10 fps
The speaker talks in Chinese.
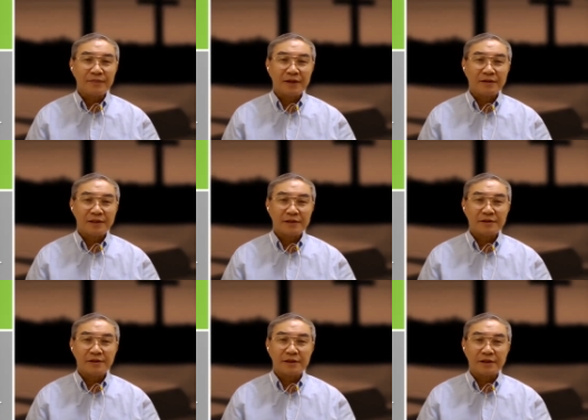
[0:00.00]
嗯，它事
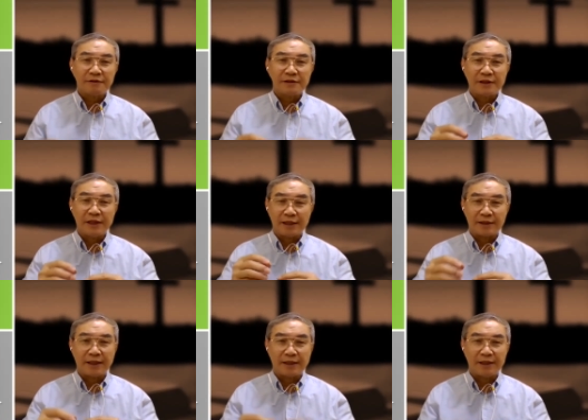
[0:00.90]
实上可以分成两
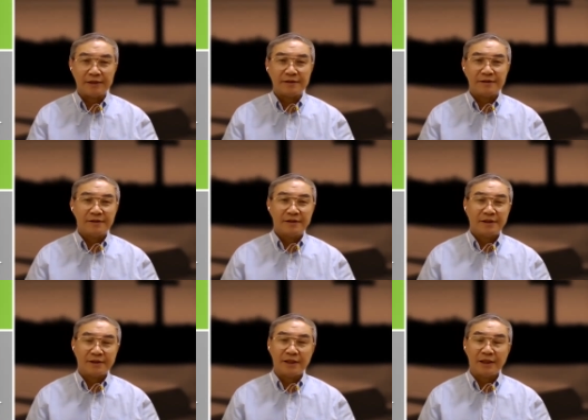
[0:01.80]
大类，
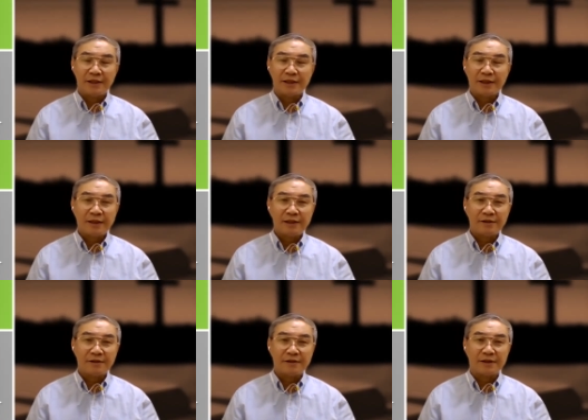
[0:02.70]
一一大类
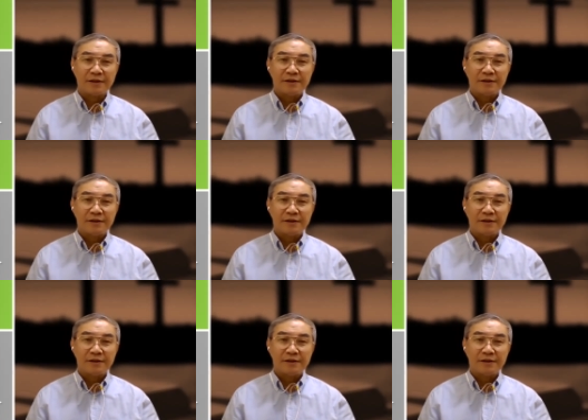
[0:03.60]
是么？